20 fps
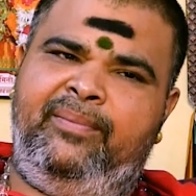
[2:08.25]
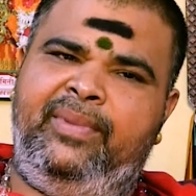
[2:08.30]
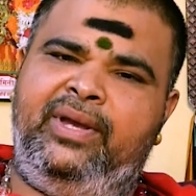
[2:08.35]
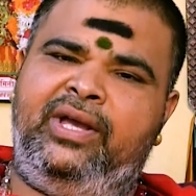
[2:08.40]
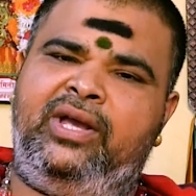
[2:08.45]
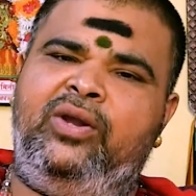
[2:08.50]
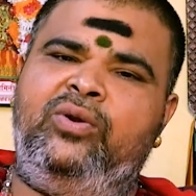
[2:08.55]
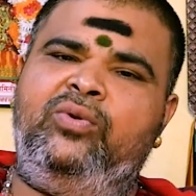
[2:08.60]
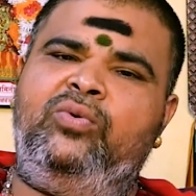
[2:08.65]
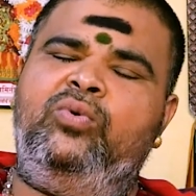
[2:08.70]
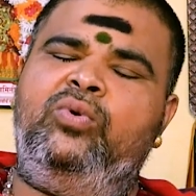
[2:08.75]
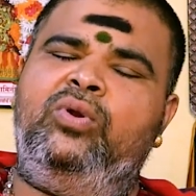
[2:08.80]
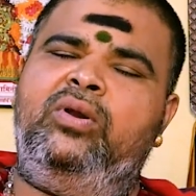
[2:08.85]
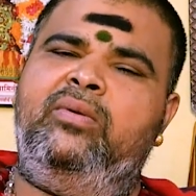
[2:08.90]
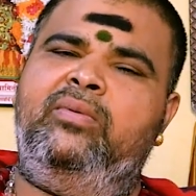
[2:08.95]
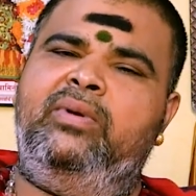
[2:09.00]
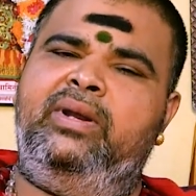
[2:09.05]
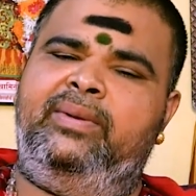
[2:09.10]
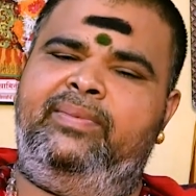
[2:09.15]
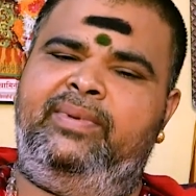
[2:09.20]
మీకు
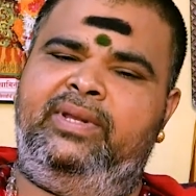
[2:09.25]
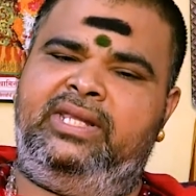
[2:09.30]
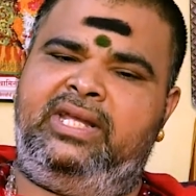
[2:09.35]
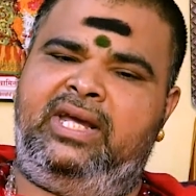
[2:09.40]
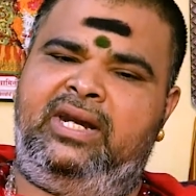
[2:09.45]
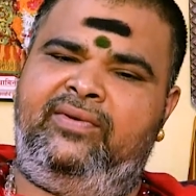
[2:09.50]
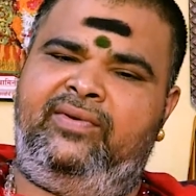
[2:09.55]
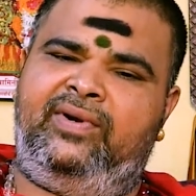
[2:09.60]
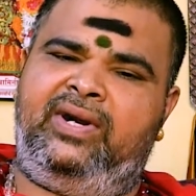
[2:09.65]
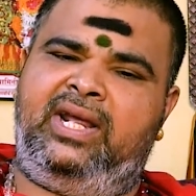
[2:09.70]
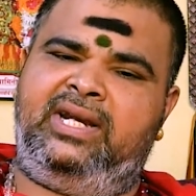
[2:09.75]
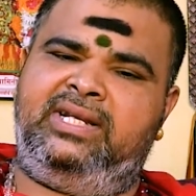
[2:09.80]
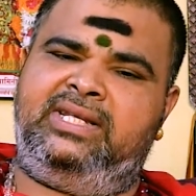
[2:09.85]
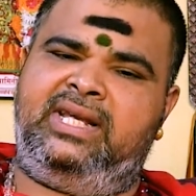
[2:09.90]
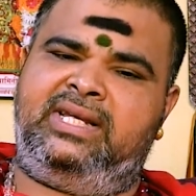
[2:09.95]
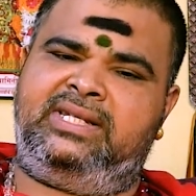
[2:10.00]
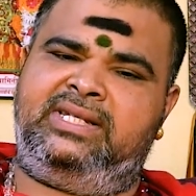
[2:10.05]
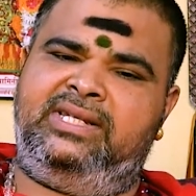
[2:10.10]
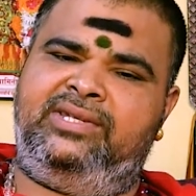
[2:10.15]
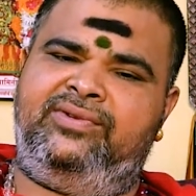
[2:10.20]
అనుకూలమైన ఫలితాలు ఇవ్వడానికి
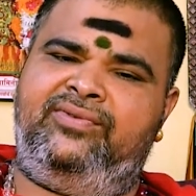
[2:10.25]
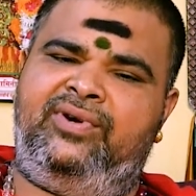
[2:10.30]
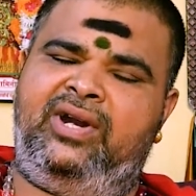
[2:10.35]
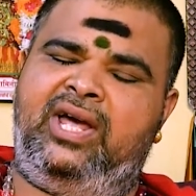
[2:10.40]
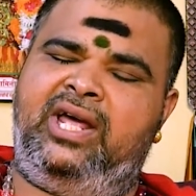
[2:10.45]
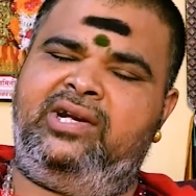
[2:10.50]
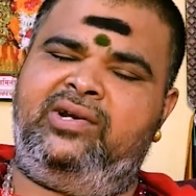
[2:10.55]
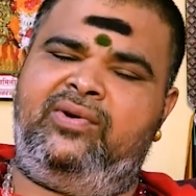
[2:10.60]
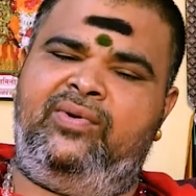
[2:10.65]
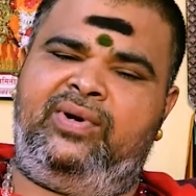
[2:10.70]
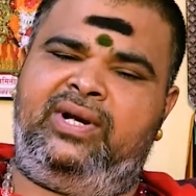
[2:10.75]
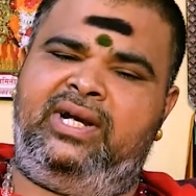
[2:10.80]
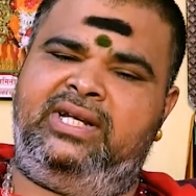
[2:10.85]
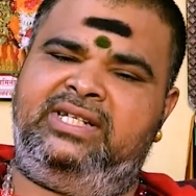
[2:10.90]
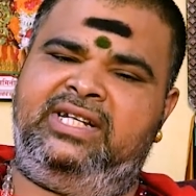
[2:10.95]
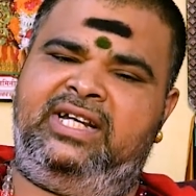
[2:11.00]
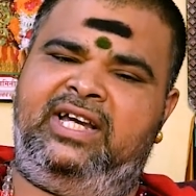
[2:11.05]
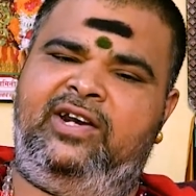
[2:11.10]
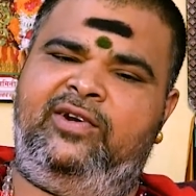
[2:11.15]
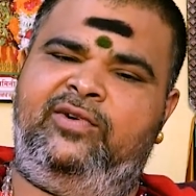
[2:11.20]
సక్సెస్ ఇవ్వడానికి
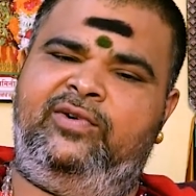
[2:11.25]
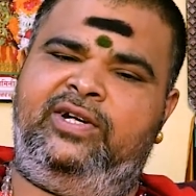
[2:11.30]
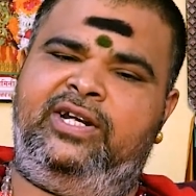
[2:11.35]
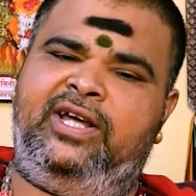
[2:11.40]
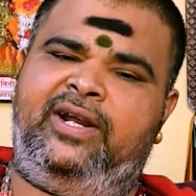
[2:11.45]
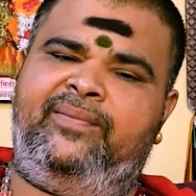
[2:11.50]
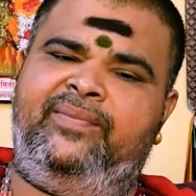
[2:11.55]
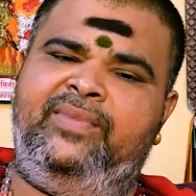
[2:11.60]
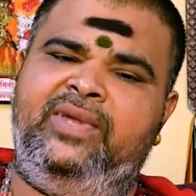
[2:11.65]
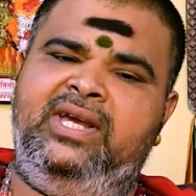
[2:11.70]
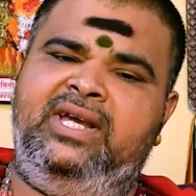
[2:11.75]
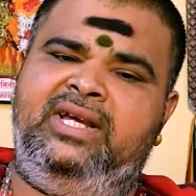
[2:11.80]
అవకాశం కలిగి ఉంటారు